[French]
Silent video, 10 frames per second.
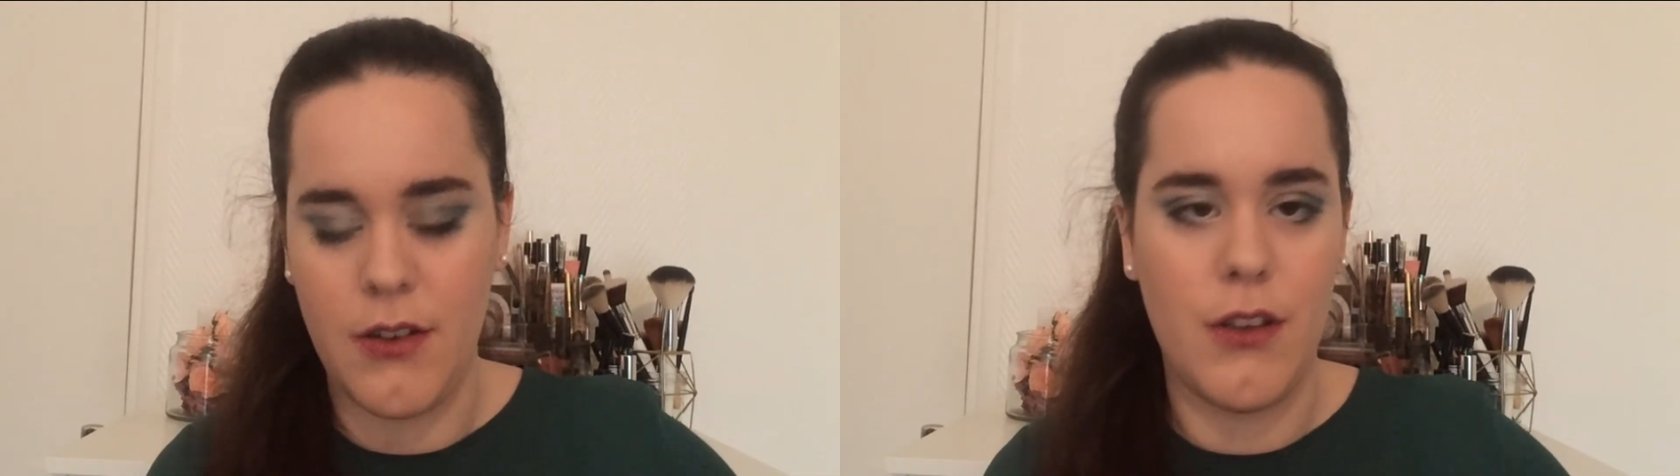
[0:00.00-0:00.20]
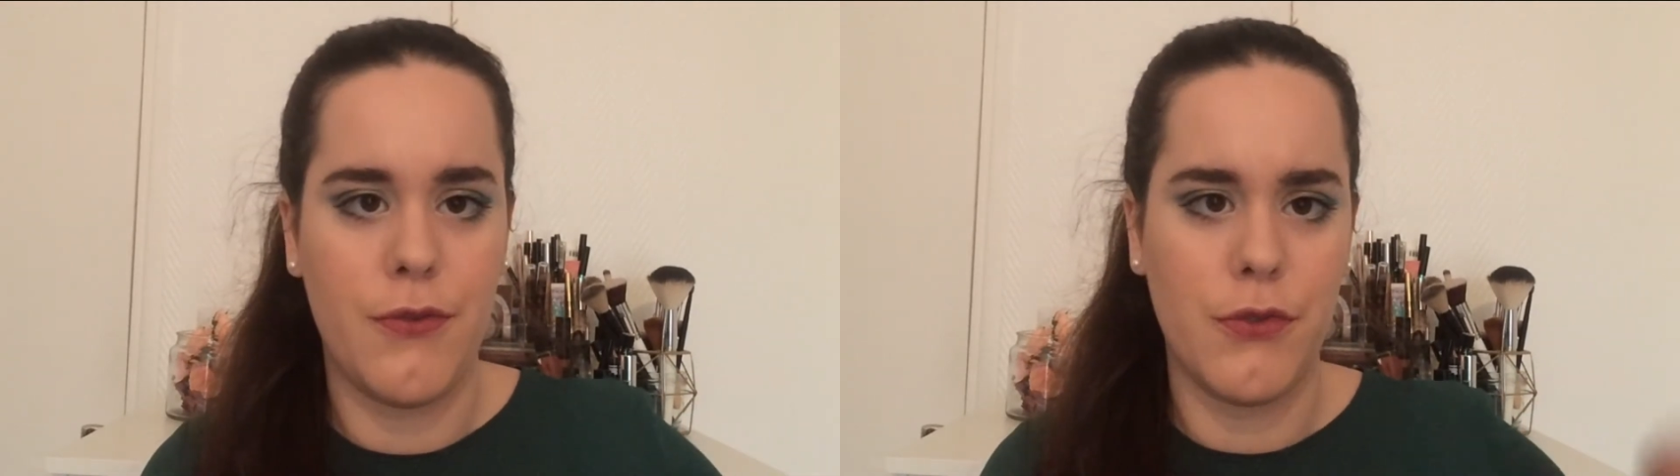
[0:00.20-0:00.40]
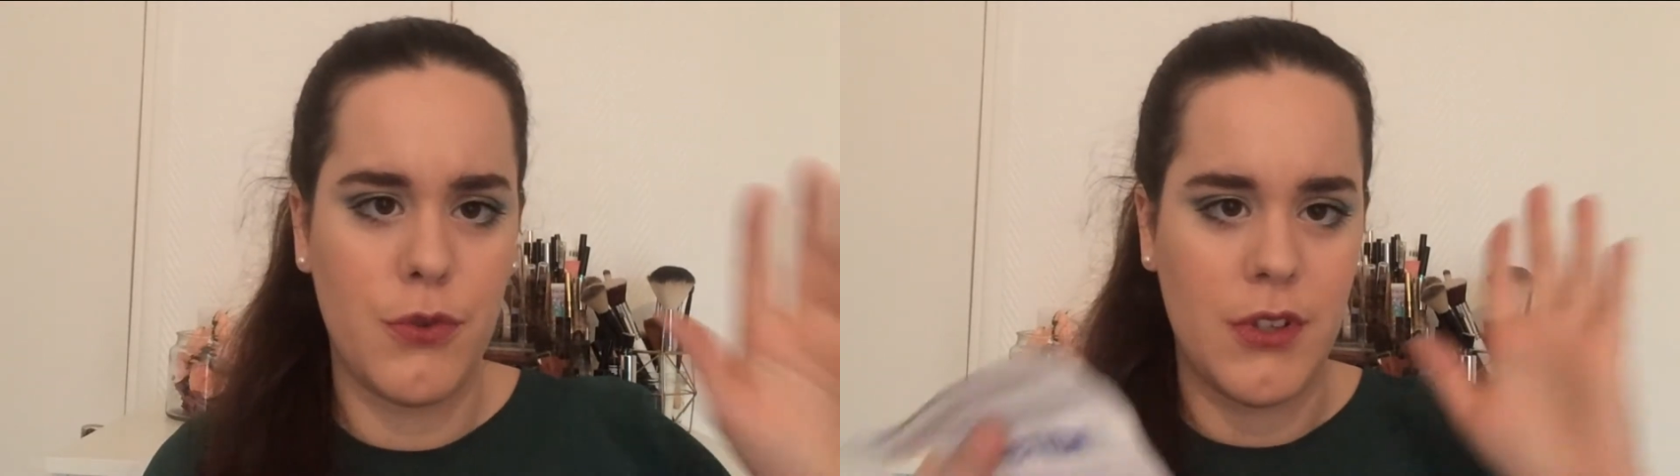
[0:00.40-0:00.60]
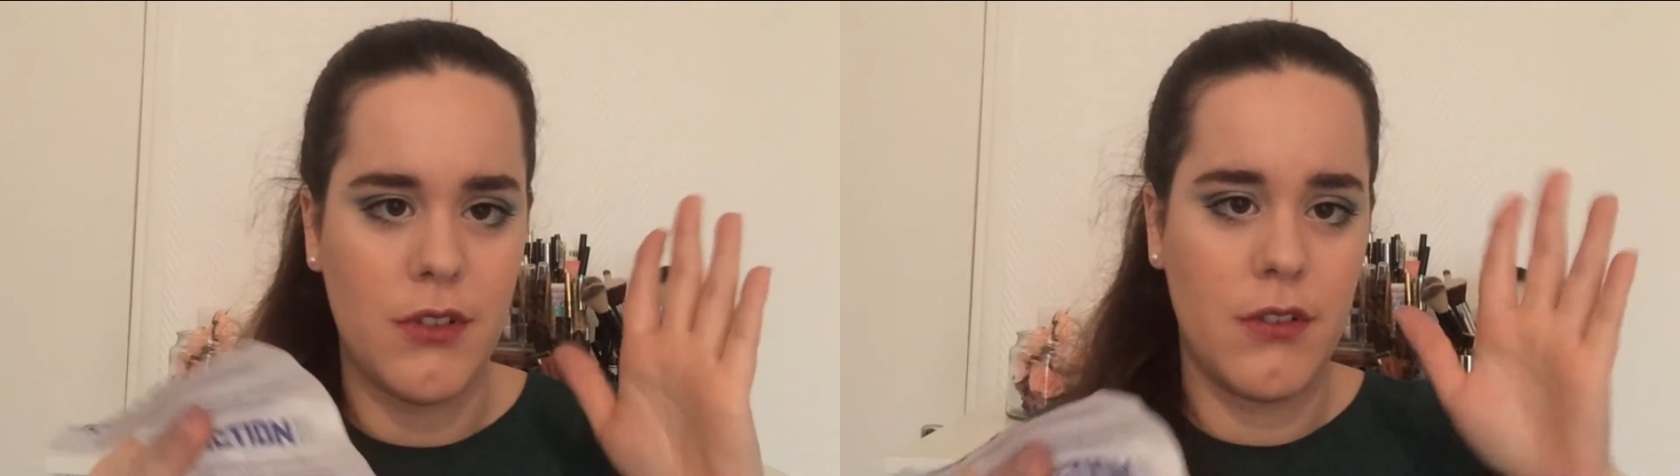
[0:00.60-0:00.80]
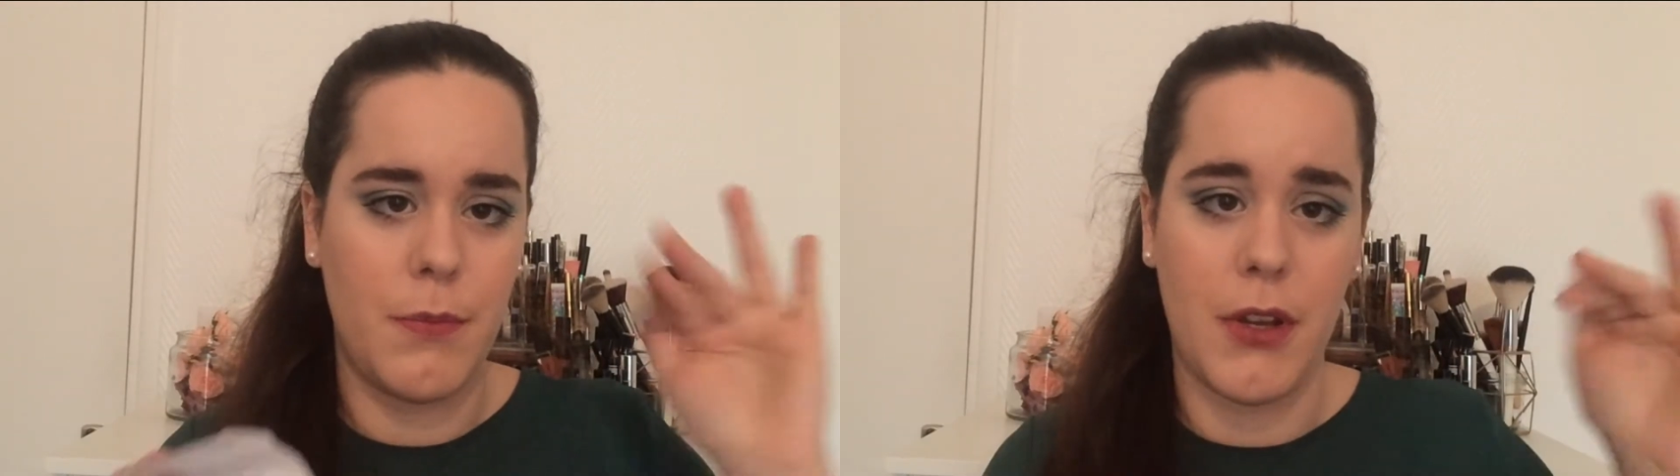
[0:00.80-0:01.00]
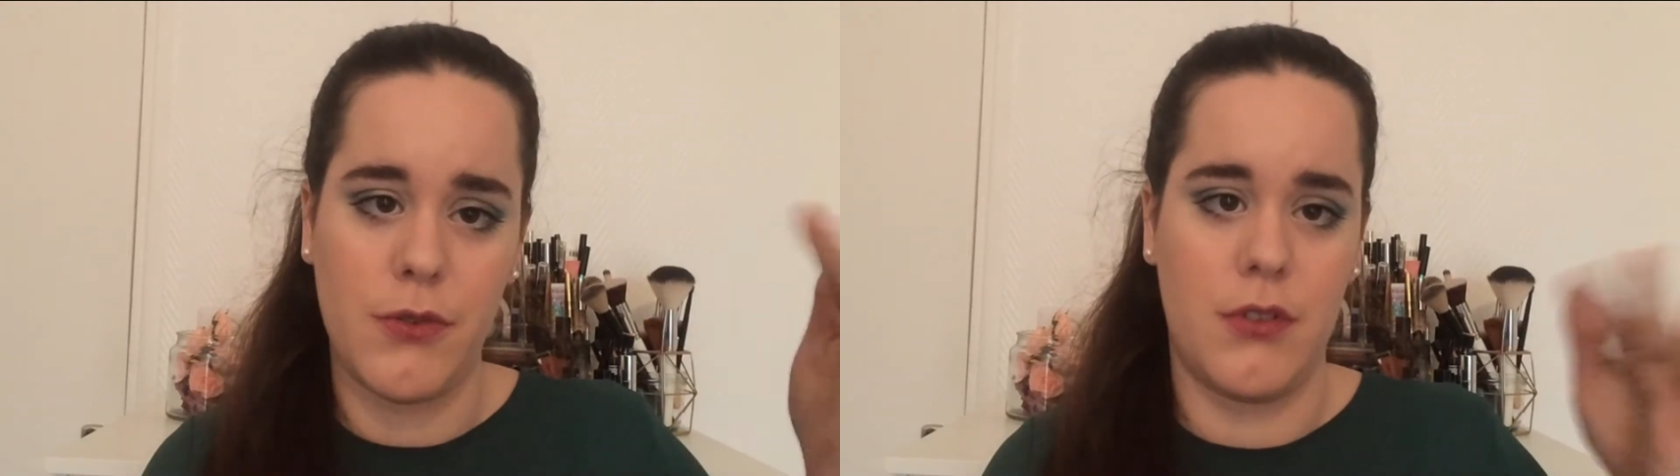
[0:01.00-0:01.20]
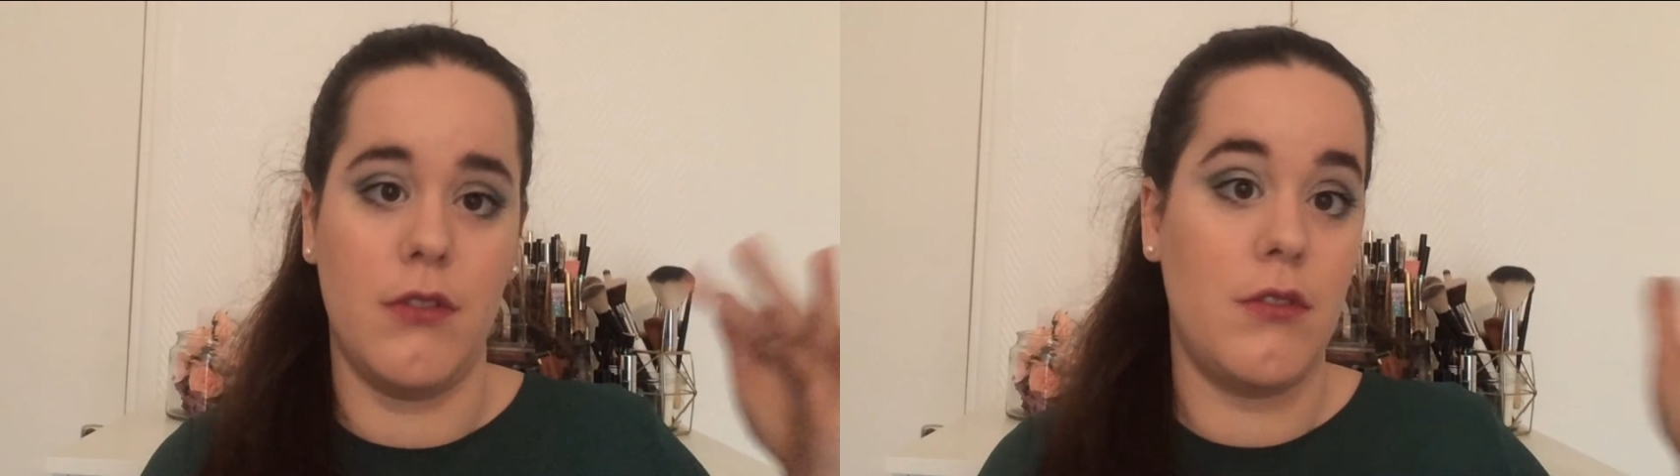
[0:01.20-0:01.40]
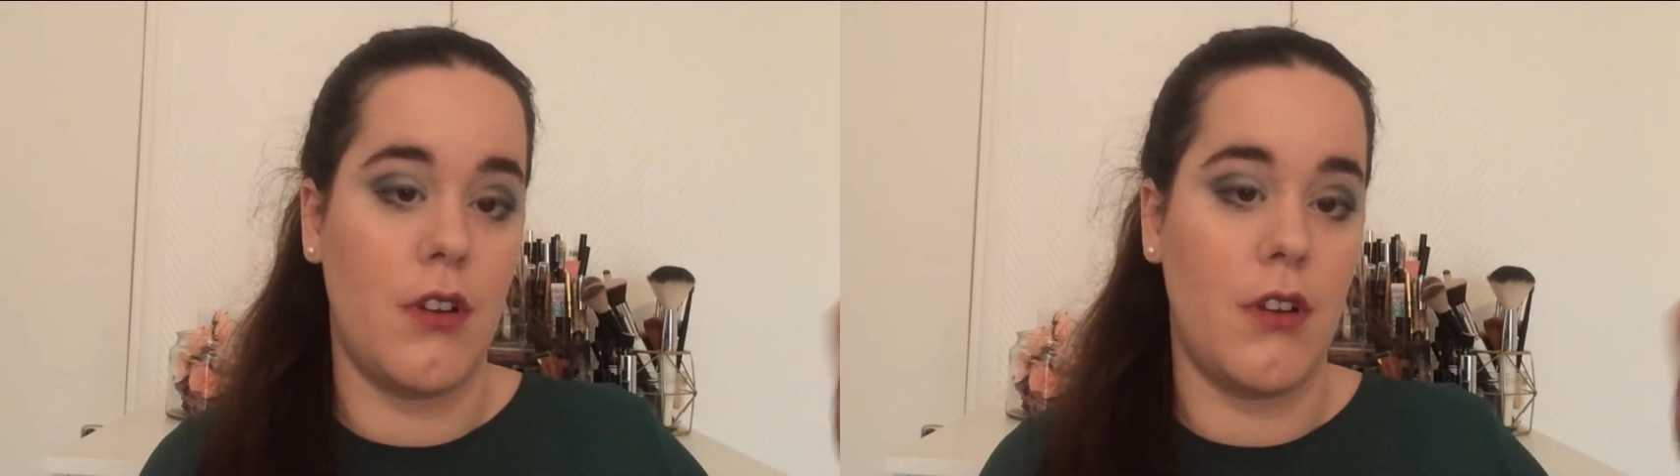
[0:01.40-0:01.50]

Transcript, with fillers: ils font 60 par 60